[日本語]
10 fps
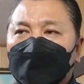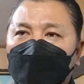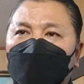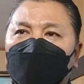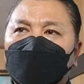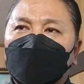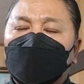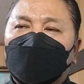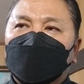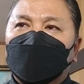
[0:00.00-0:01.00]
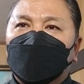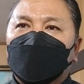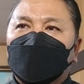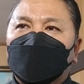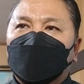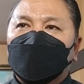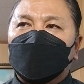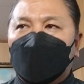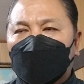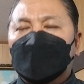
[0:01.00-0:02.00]
であの
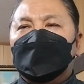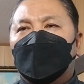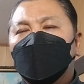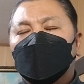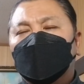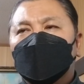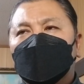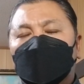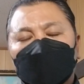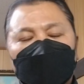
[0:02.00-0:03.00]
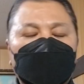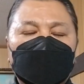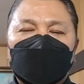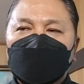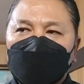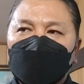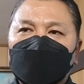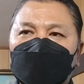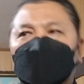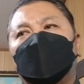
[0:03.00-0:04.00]
やっぱこういうことに気をつけなさい
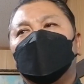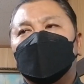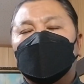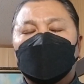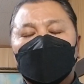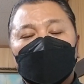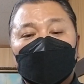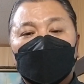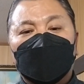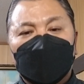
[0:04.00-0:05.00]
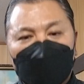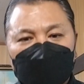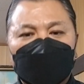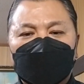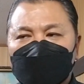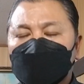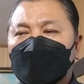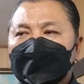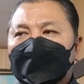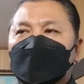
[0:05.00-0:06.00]
ねって言ってくれる方もいましたし